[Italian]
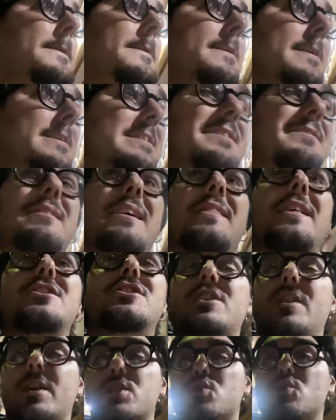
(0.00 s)
si vede
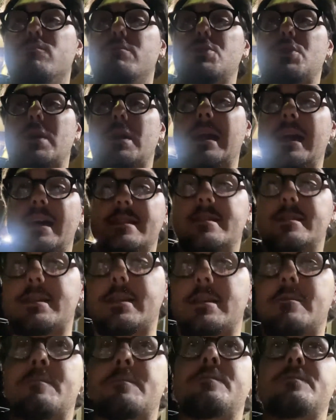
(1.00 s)
già da subito,
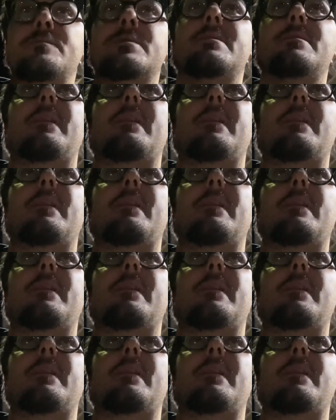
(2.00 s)
ragazzi, si